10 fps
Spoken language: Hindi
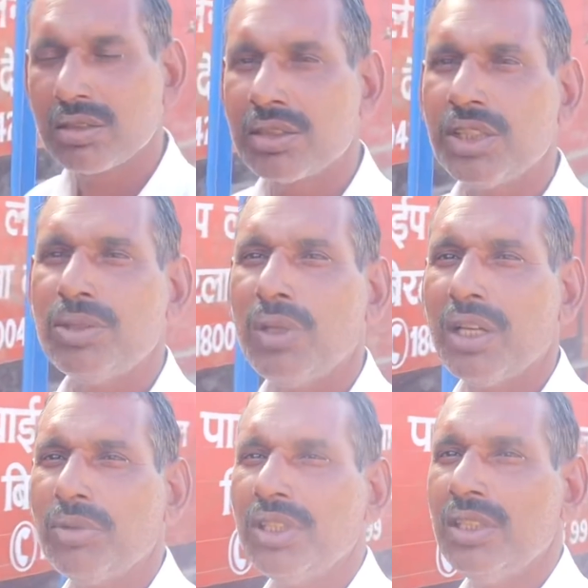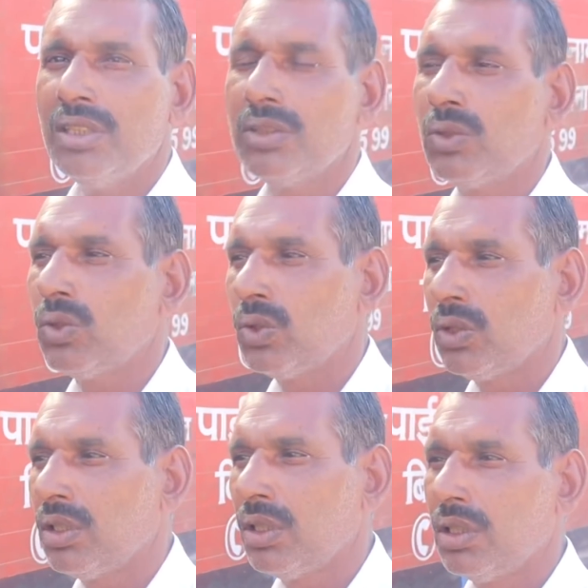बताओ किस बारे में जी जब आप बात
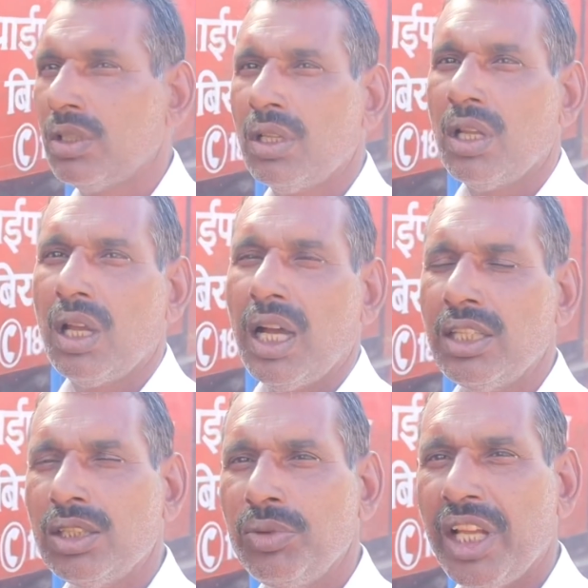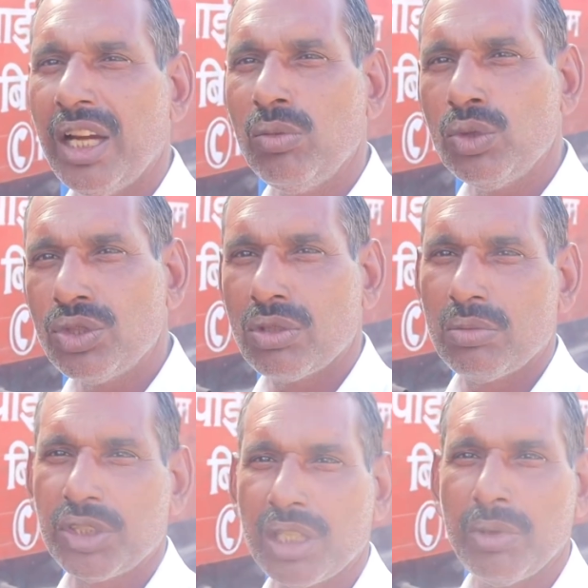कर रहे थे आज जमींदार है कुछ
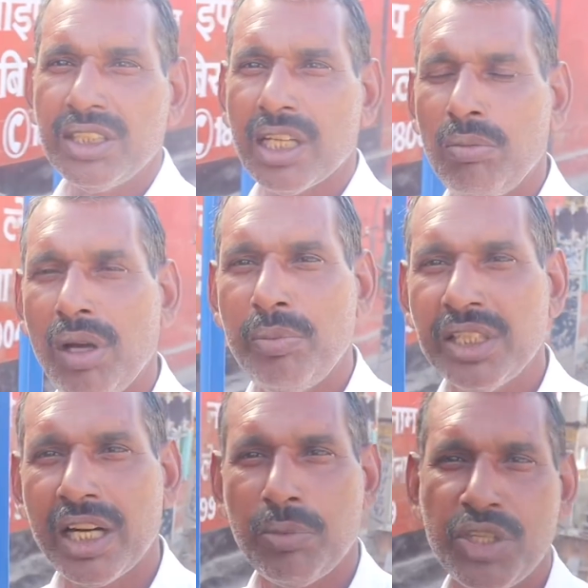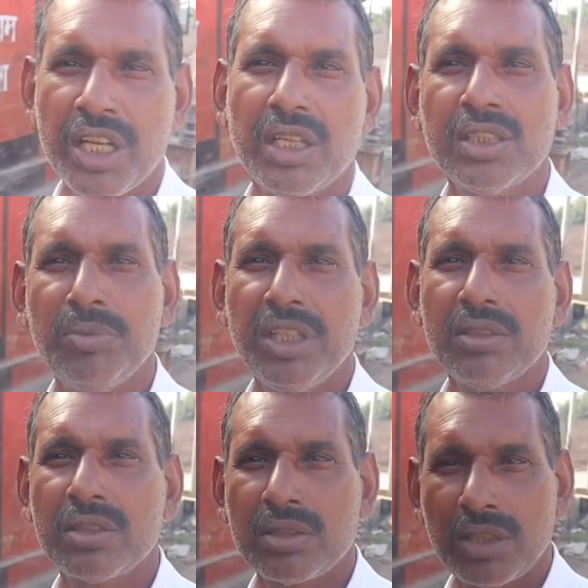कौन बचा भाई साहब मैं पंद्रह बीस एकड़ जमीन
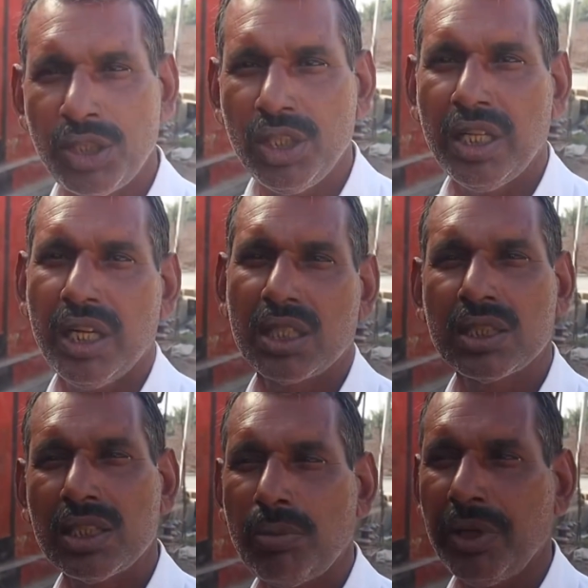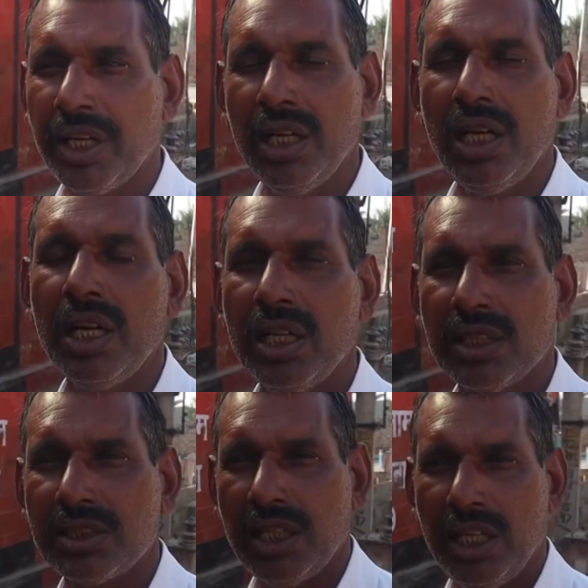खेती कराया करता था हम्म। पटेल लेके
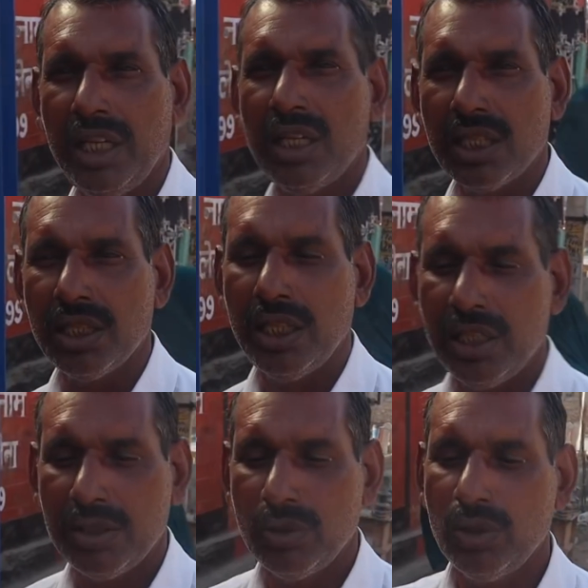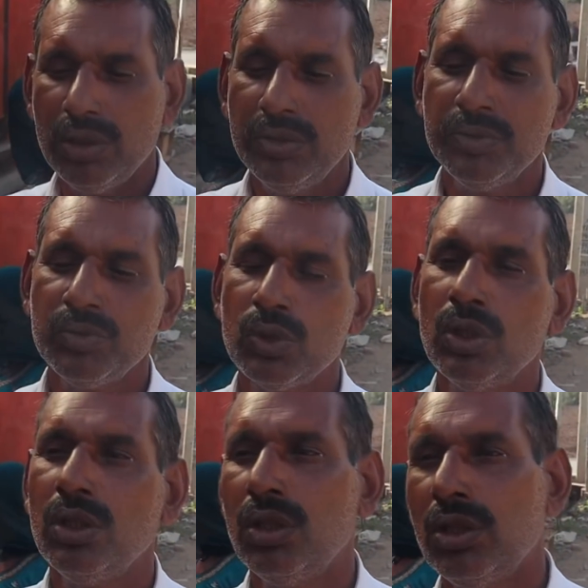हंसन है आदन है और
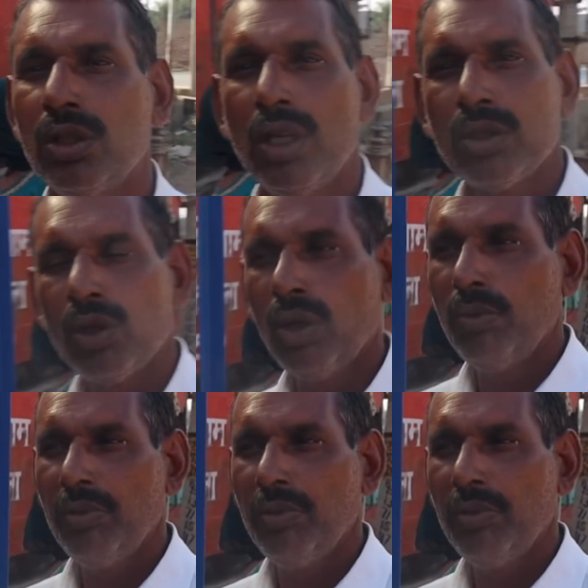अच्छा तो